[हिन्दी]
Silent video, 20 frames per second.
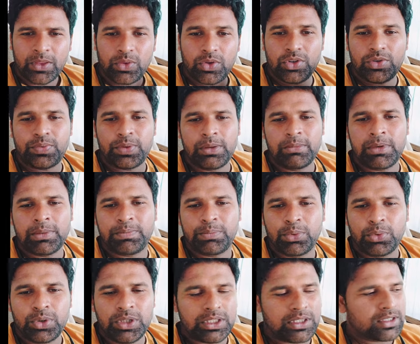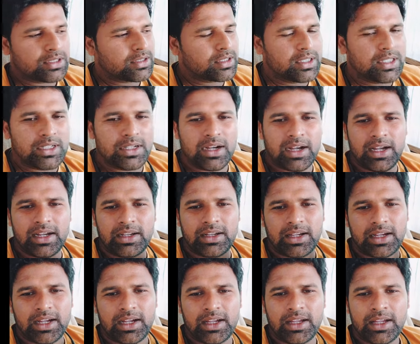तो इस फिल्म में पूरी तरह से दिखाया
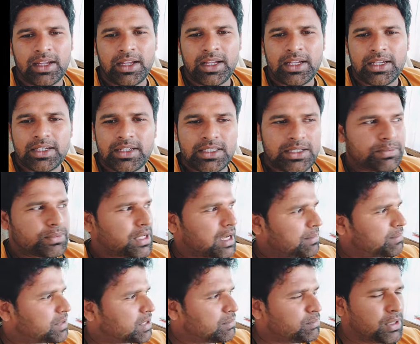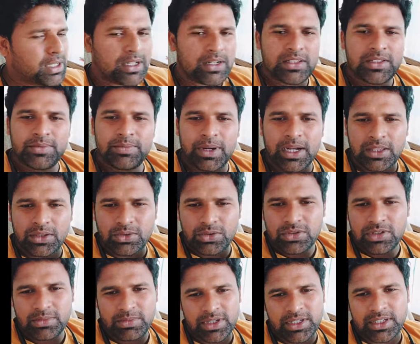गया है जब कैप्टन मिलर इस बात को
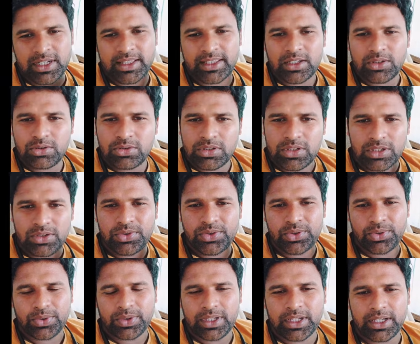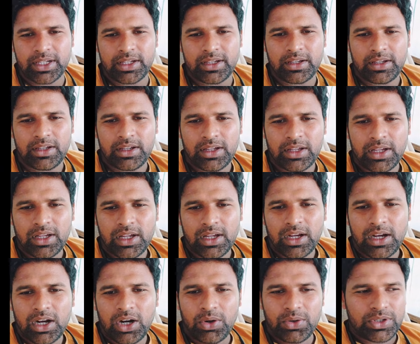समझ जाता है जो धनुष होते हैं
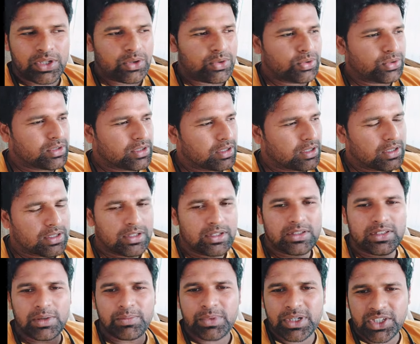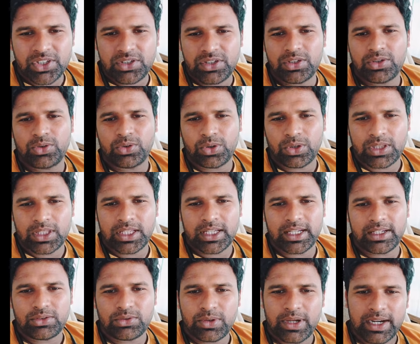उनके कुछ समकक्षी जो होते
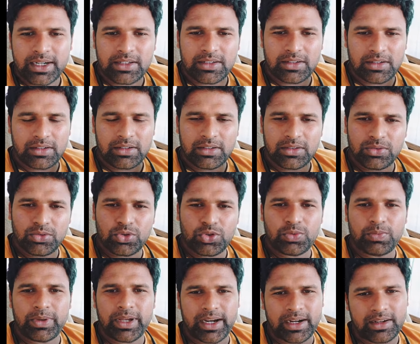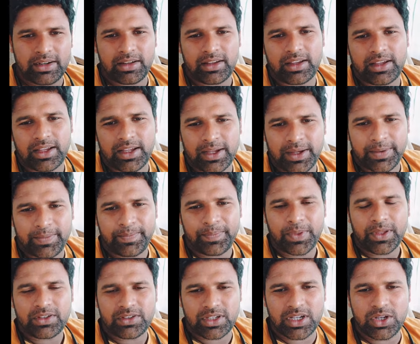हैं जो एक्टर जो उसमें एक्टिंग किए हैं
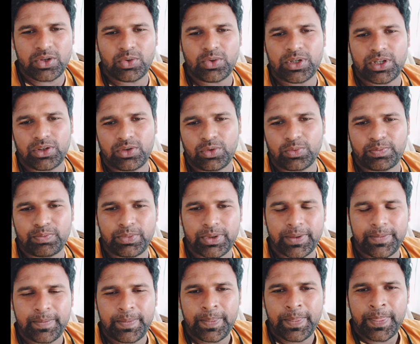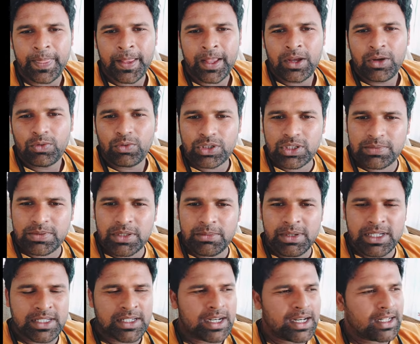सहयोग के रूप में तो जब
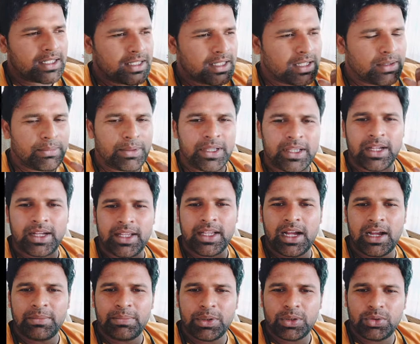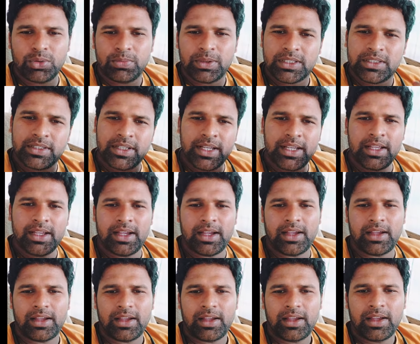समझने लगते कि भैया यहाँ पे तो बस यही है
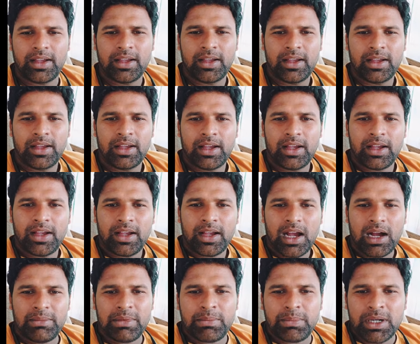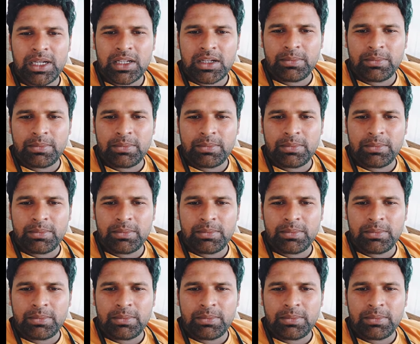हमें बलि